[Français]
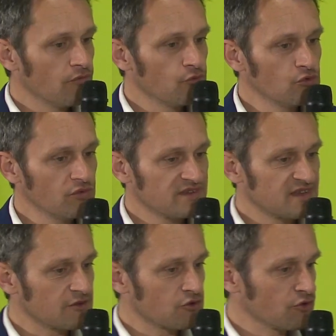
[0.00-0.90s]
vous,
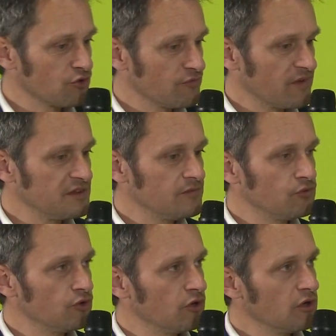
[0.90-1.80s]
cette euh, vanille,
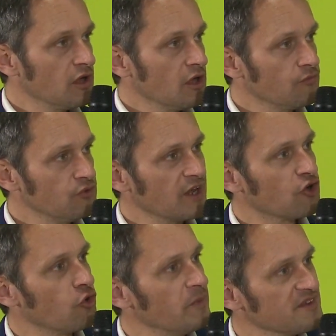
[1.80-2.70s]
vous, la
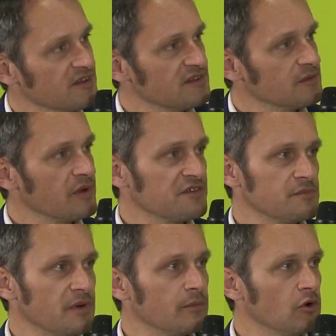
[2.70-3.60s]
commercialisez
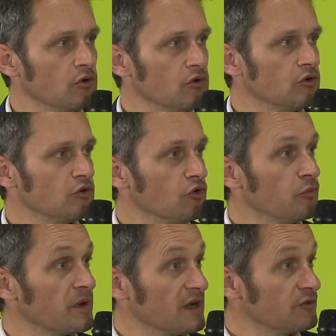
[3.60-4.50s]
principalement euh,
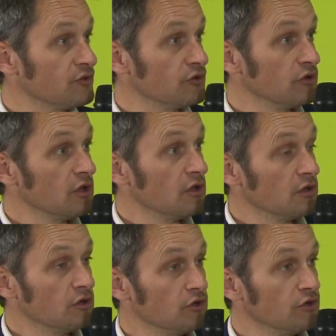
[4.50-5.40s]
auprès de,
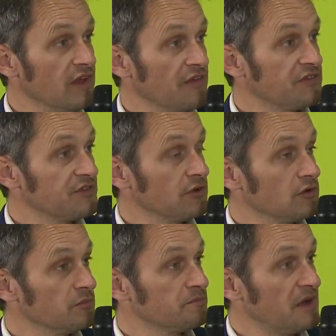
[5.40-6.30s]

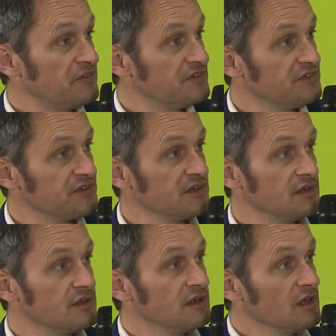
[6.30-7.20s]
d'artisans,
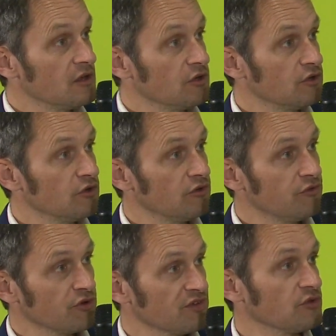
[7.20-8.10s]
pâtissiers,
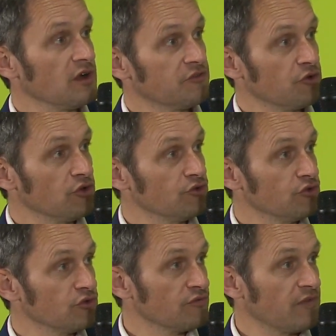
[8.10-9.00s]
de restaurateurs,
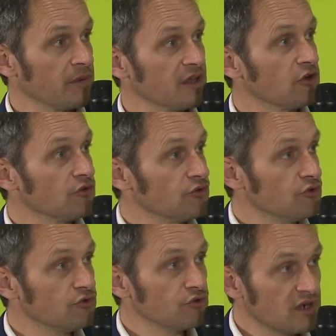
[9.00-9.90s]
de fabricants
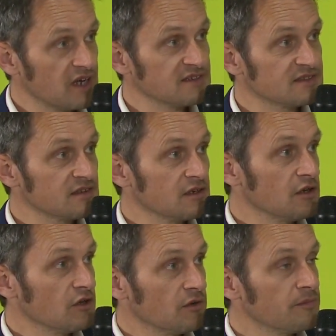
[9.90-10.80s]
de, de glace.
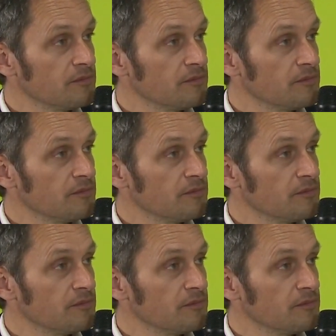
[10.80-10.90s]
Fabrication de